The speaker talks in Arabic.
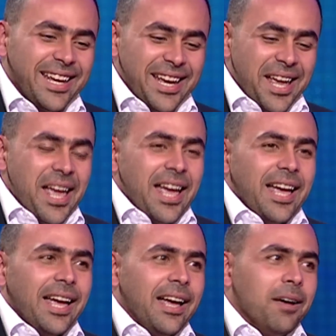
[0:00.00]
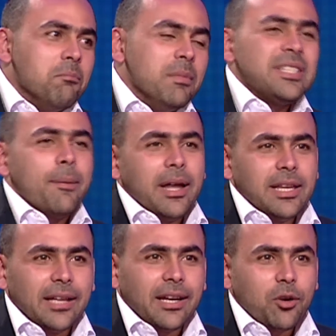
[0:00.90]
ايه آه، من زمان
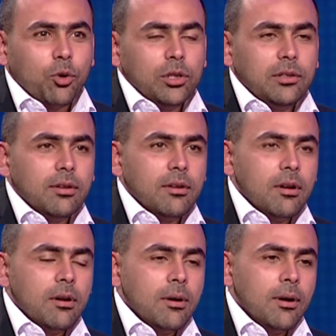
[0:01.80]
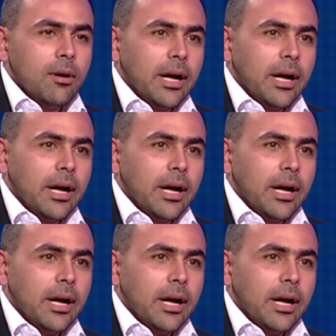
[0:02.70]
يعني انا كنت آه،